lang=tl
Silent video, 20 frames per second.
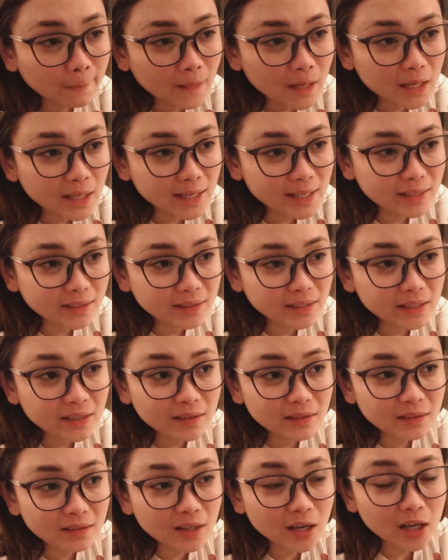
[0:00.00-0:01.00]

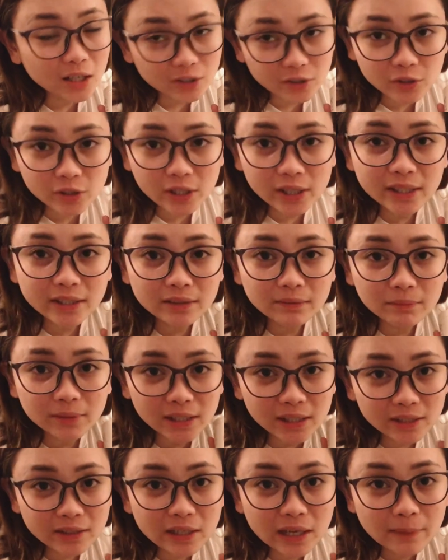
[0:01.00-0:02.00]
1,800
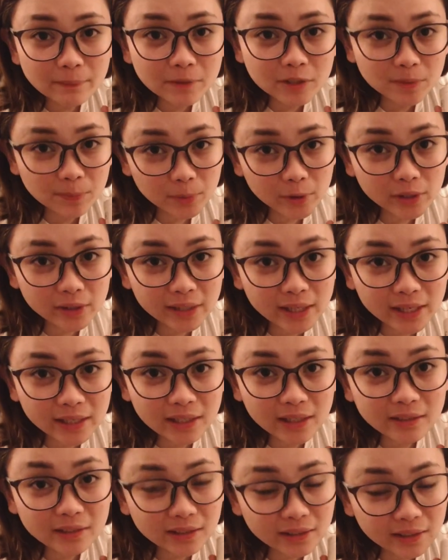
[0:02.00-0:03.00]
milligrams per day
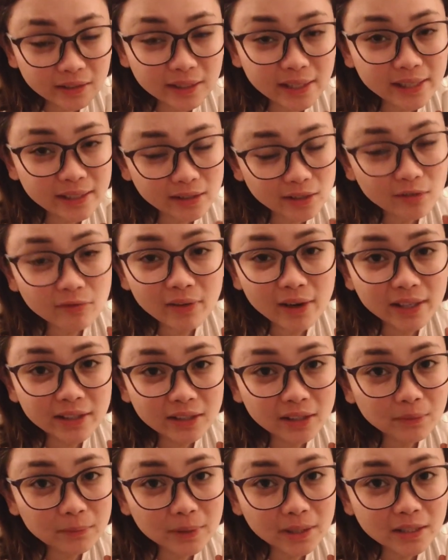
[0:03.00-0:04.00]
na tinitake na
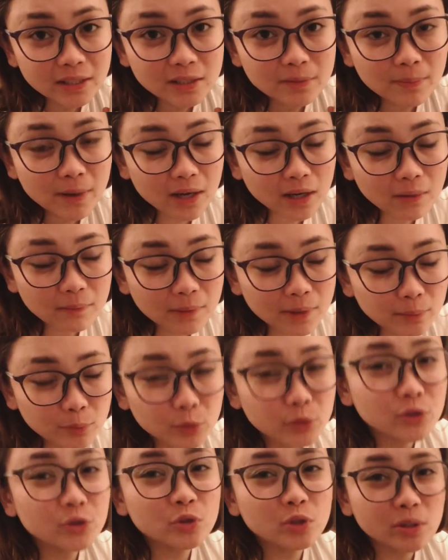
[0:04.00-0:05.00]
vitamins para
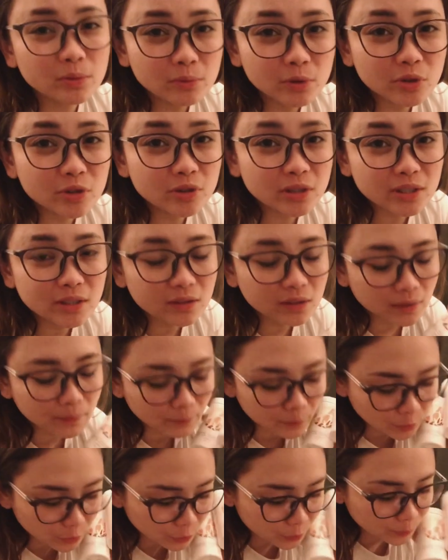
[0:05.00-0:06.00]
maboost yung immune
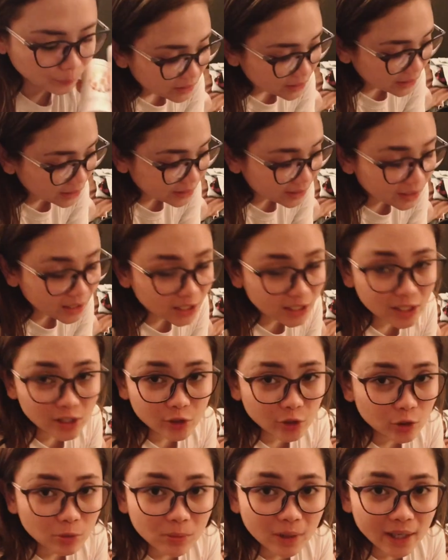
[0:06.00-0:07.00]
system ko. Tatanggalin
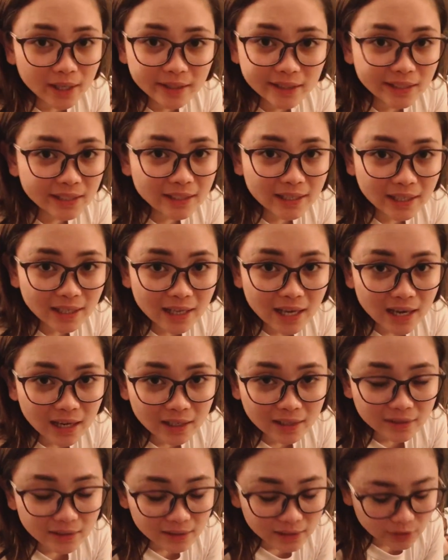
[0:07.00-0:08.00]
ko yung mga hindi
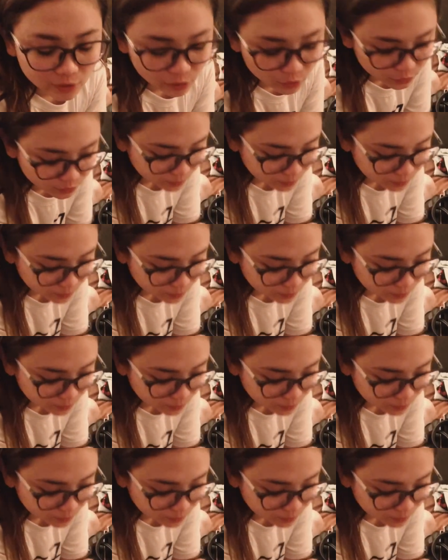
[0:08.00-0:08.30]
kailangan dito.